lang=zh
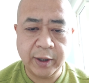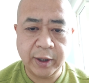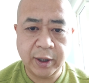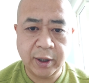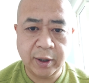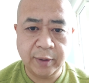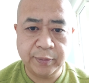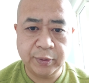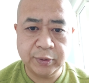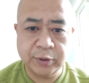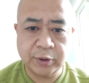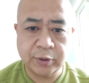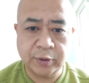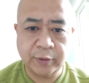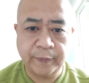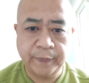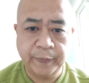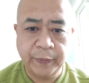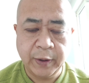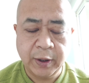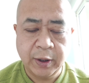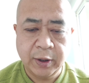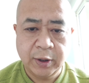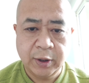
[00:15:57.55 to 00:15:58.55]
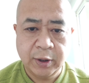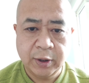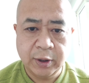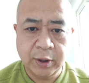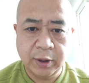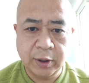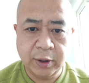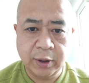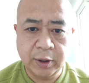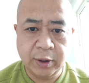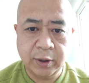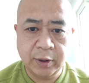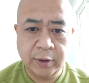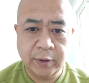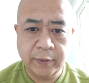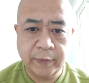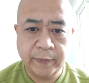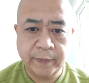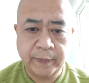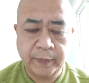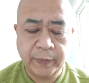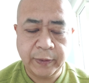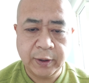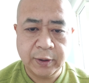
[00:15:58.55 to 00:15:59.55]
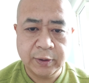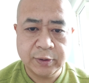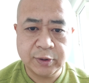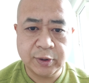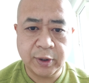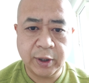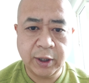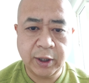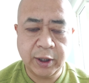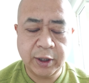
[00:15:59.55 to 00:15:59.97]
的一个步骤，呃，做